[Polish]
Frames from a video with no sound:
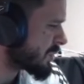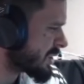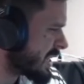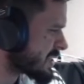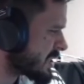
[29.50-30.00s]

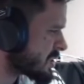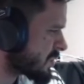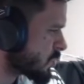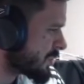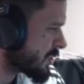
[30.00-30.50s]
laska jest
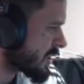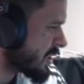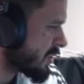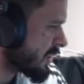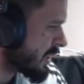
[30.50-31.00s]

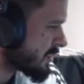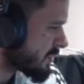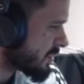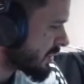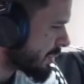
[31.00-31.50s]
wklejona.
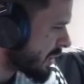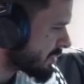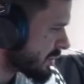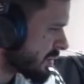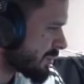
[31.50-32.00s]
To
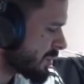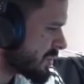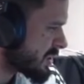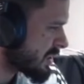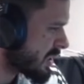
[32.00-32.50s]
naprawdę, to jakby mi
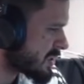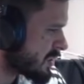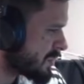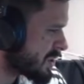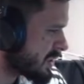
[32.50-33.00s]
się nie chce,
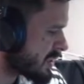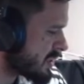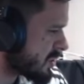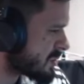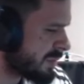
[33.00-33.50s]
mi się nie
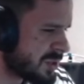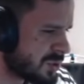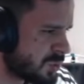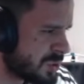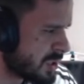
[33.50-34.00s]
chce rozmawiać
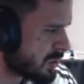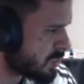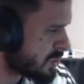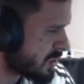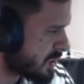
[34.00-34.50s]
o ludziach,
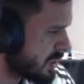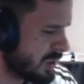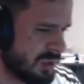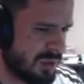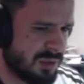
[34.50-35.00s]
którzy,
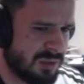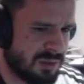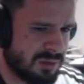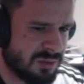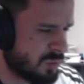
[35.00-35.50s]

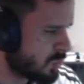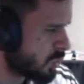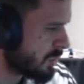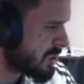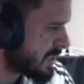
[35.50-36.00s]
y,
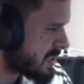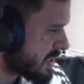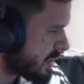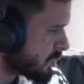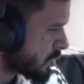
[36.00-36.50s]
którym się
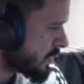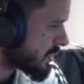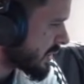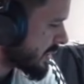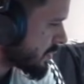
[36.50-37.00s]
plasterek
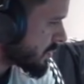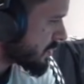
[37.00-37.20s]
kleju